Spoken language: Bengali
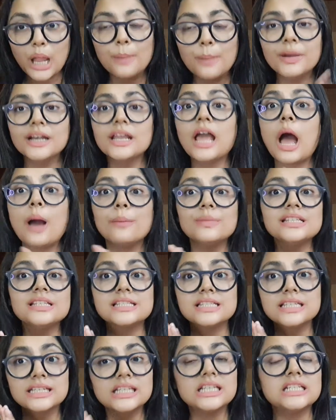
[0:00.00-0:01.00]
মানে আমি
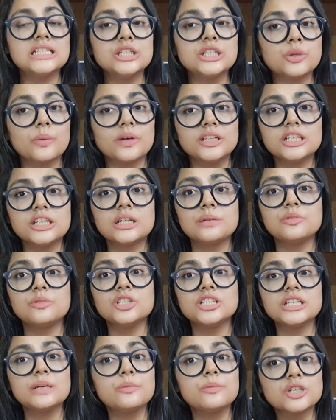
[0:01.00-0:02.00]
সিরিয়াসলি তোমাদেরকে
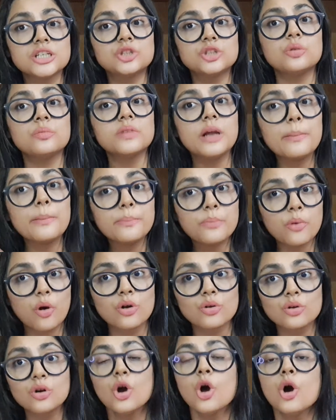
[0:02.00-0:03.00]
বলছি বইটা তোমরা
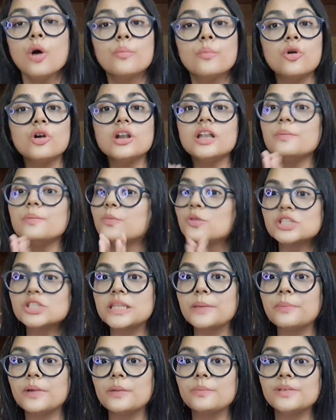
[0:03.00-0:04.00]
পড়ো পড়লে
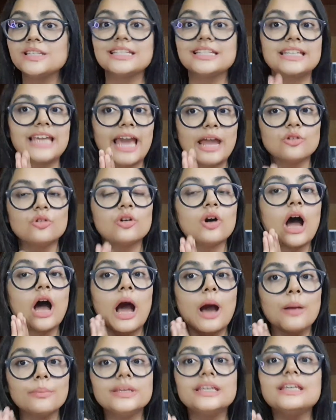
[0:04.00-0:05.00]
বুঝতে পারবে যে কেন
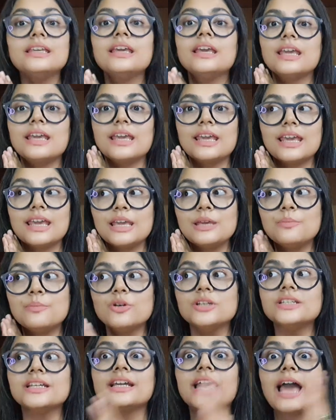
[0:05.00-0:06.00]
আমি এই
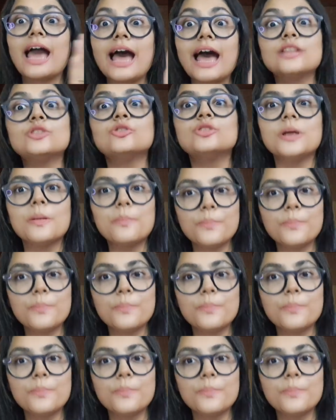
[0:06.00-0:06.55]
বইটাকে এতটা